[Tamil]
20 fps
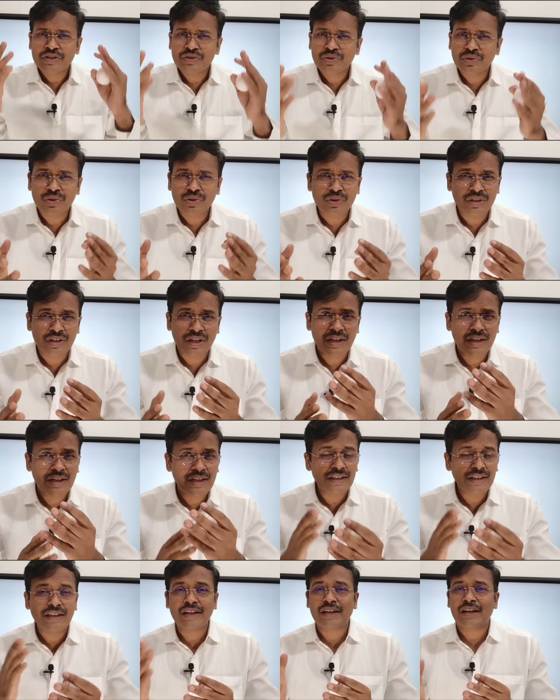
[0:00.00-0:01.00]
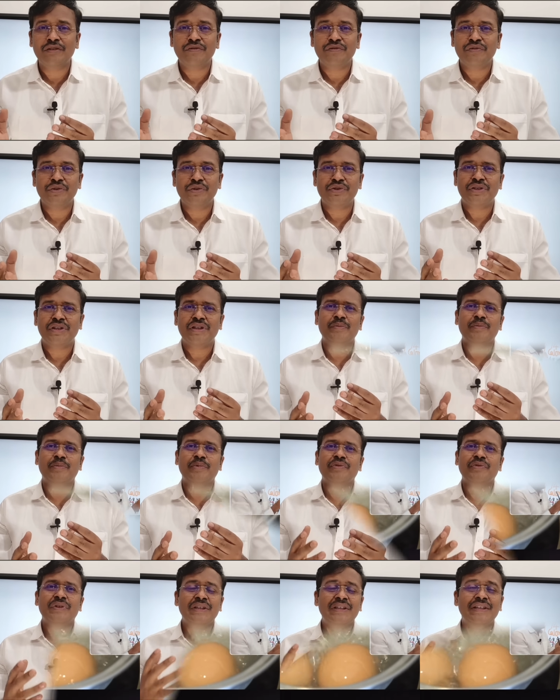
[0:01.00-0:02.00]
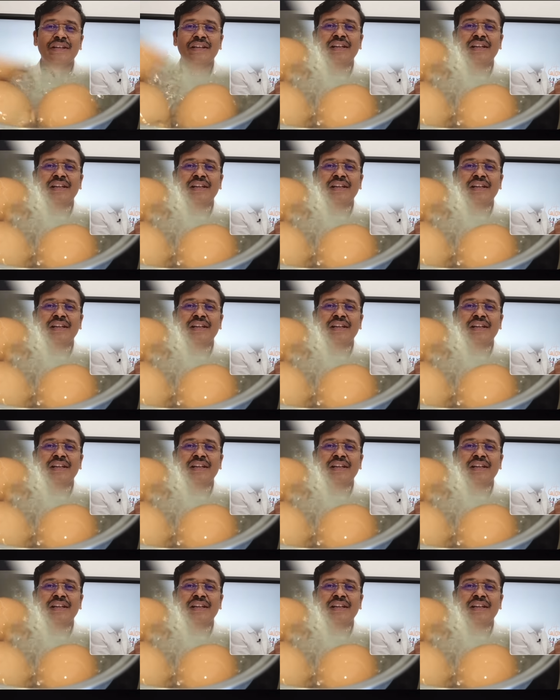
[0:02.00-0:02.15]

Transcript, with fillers: சோ நிறைய கன்ஃபியூஷன் இப்போ வந்து